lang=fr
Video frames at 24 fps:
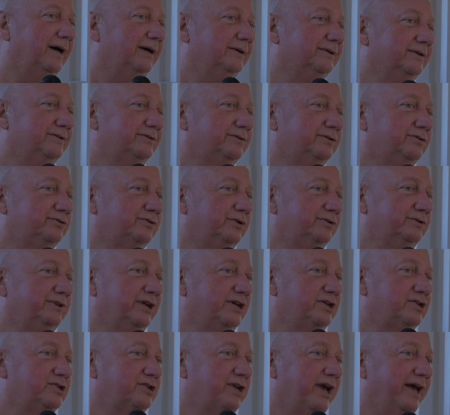ce sont
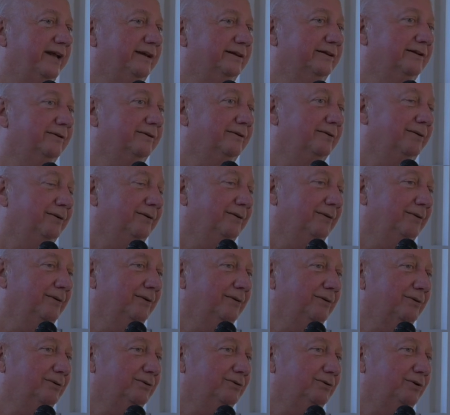des chênes
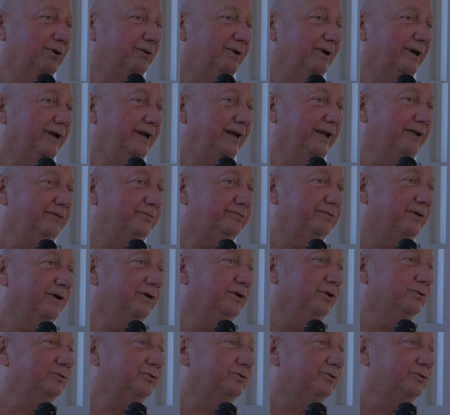dont les feuilles